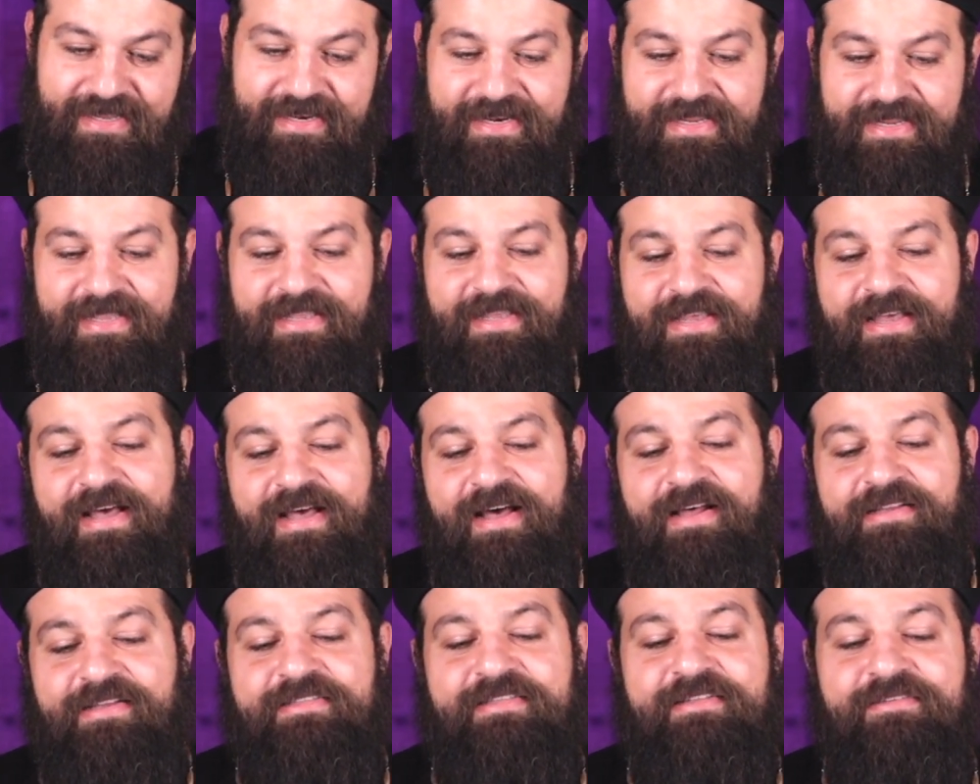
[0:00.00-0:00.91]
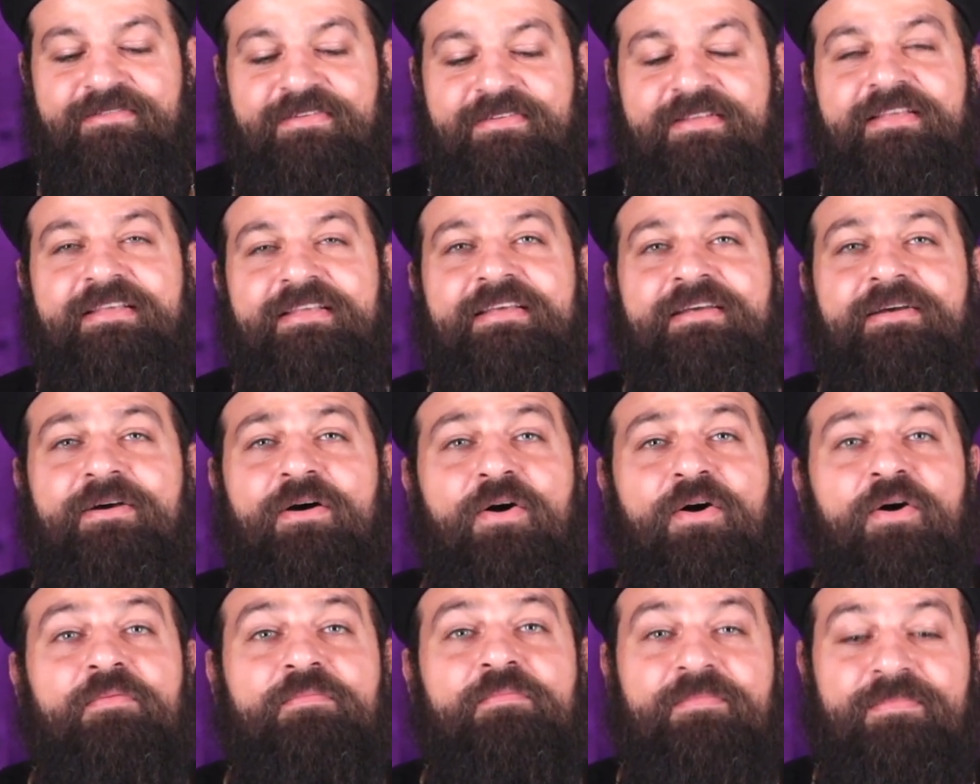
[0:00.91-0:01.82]
ليه اصل فيه
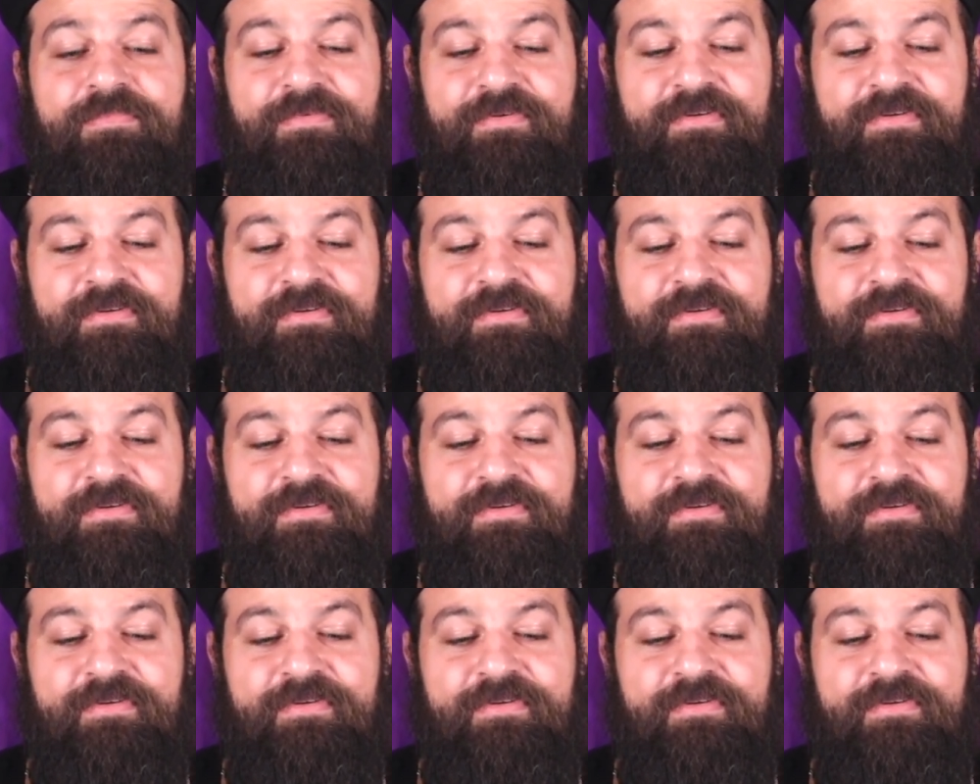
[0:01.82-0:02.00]
حب